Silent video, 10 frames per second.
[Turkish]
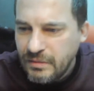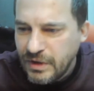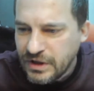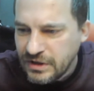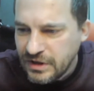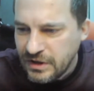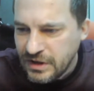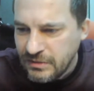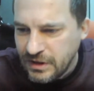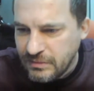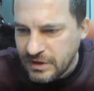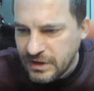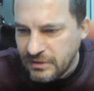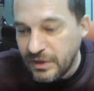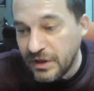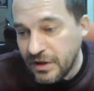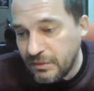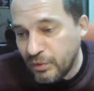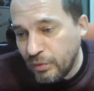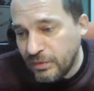Başından giremedik mesela. Ben de
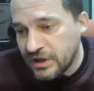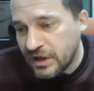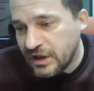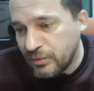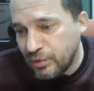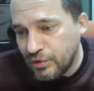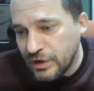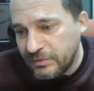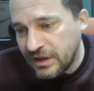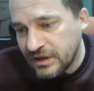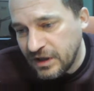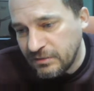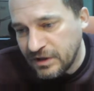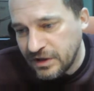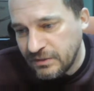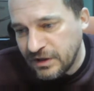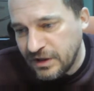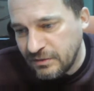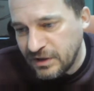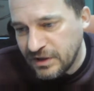15 dakika boyunca bilgisayar başında
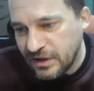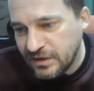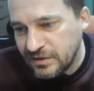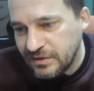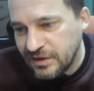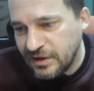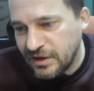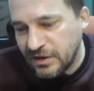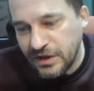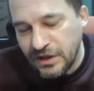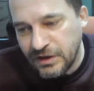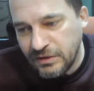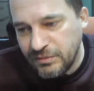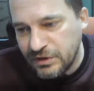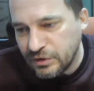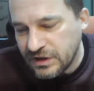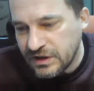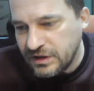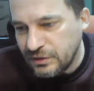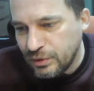bekledim mesela. Nagihan anlamadım bir
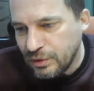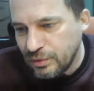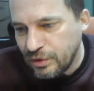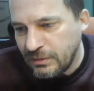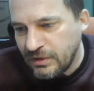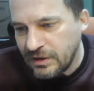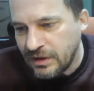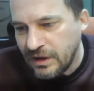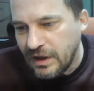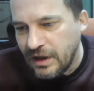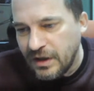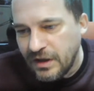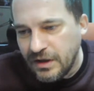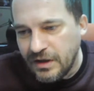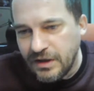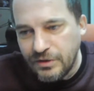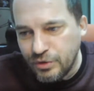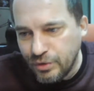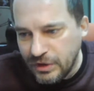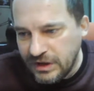sıkıntı oldu bugün ama e,
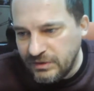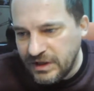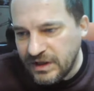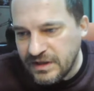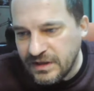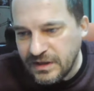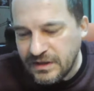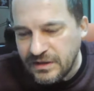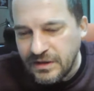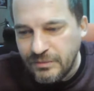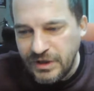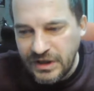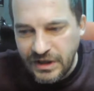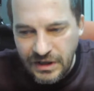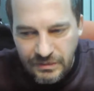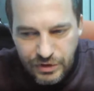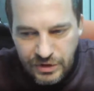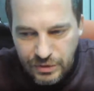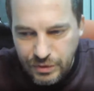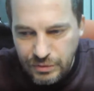şu linki bir denesinler. Bir daha
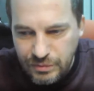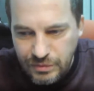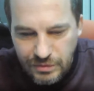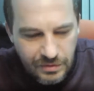yapıştırıyorum.